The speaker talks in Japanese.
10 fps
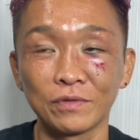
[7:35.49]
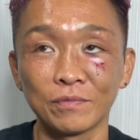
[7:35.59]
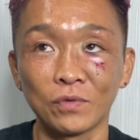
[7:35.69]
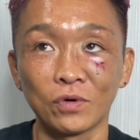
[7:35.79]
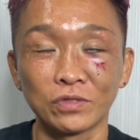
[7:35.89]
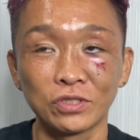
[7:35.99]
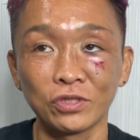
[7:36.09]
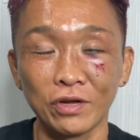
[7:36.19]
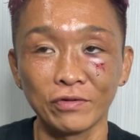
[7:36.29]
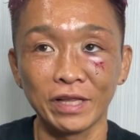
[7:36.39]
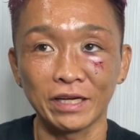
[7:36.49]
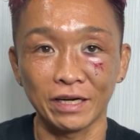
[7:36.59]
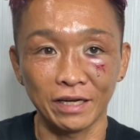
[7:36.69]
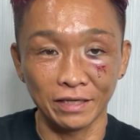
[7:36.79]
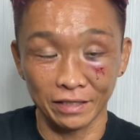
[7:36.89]
もうずっと治んないか
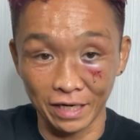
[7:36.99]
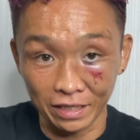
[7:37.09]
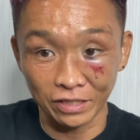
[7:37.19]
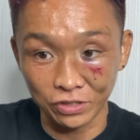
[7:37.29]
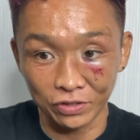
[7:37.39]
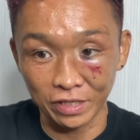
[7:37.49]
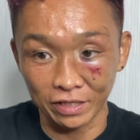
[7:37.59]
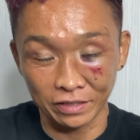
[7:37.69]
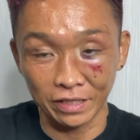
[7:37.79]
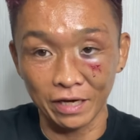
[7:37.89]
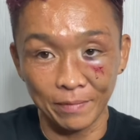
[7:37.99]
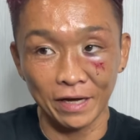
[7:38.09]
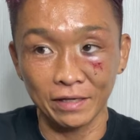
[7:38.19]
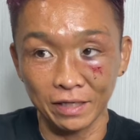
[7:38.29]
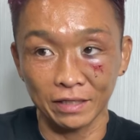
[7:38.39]
ら、ガンガン強くややれ
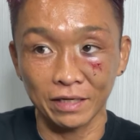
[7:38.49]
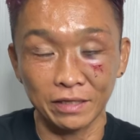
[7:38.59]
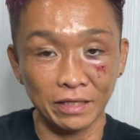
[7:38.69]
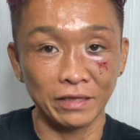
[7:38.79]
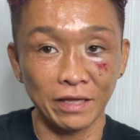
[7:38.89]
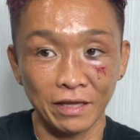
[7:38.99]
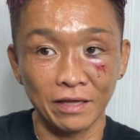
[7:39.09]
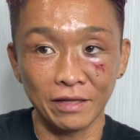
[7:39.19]
ばなんかって言って、